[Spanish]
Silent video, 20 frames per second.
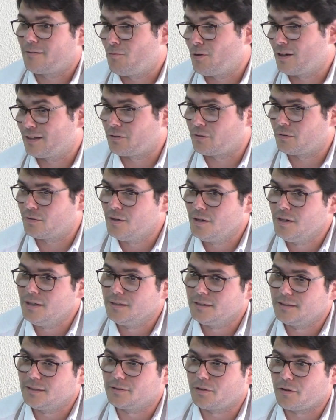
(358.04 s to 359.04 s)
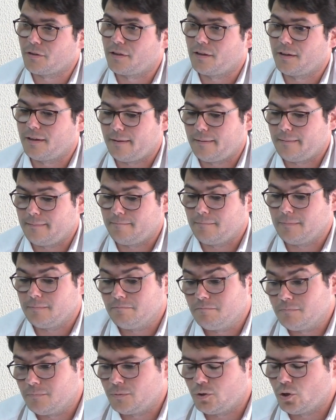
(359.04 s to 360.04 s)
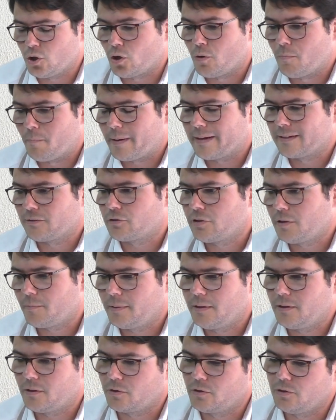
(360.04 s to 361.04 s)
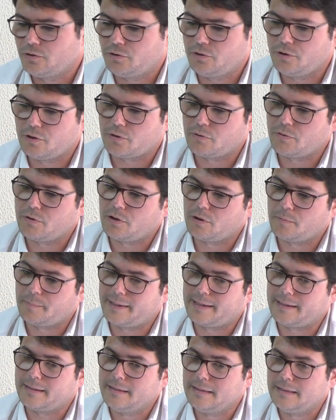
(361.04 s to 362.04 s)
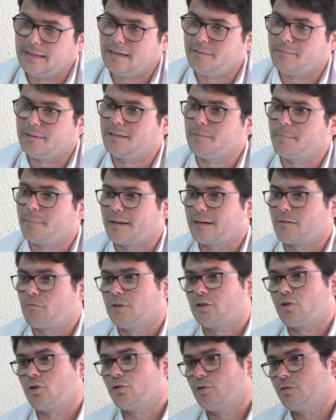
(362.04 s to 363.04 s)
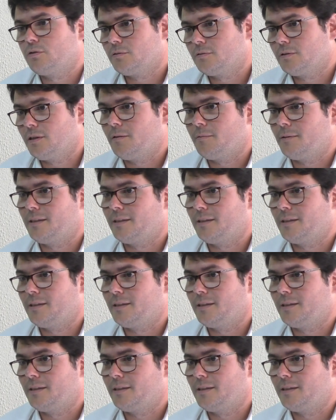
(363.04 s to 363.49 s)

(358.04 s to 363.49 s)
cuatro. Entonces, mm, yo comparto esa opinión con el señor Ruiz de Lopera. El Betis para cuatro no, el